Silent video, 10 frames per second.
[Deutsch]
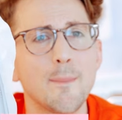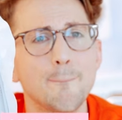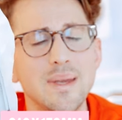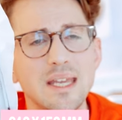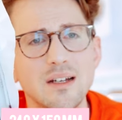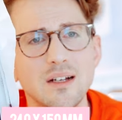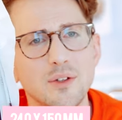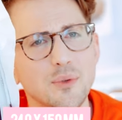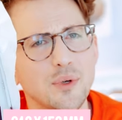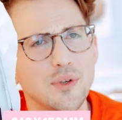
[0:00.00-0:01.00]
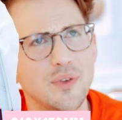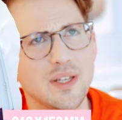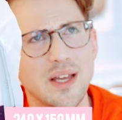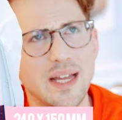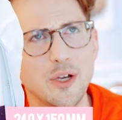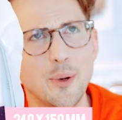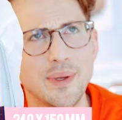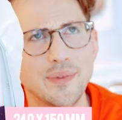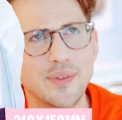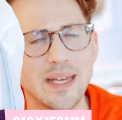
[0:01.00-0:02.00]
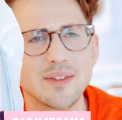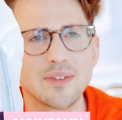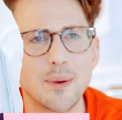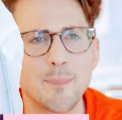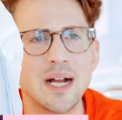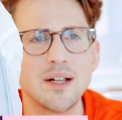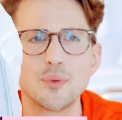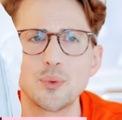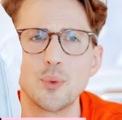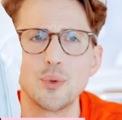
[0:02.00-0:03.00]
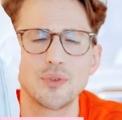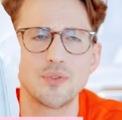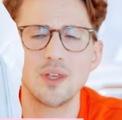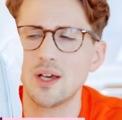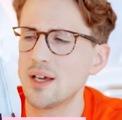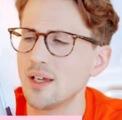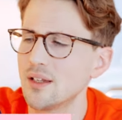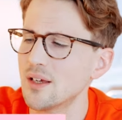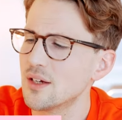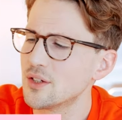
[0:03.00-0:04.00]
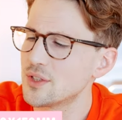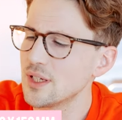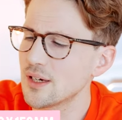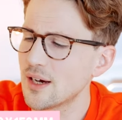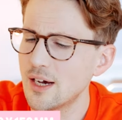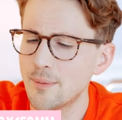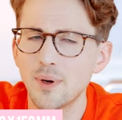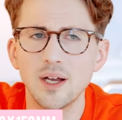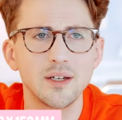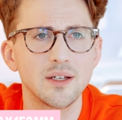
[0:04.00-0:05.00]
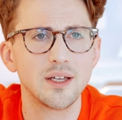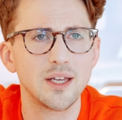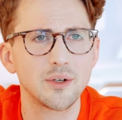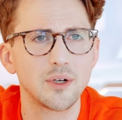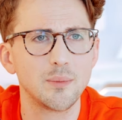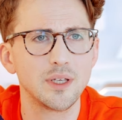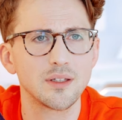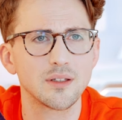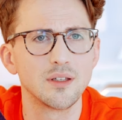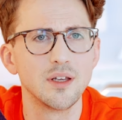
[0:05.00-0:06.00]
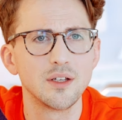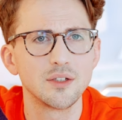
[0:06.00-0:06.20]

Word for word: mehr, also ungefähr 3,6 mal so groß wie ein Stickrahmen einer herkömmlichen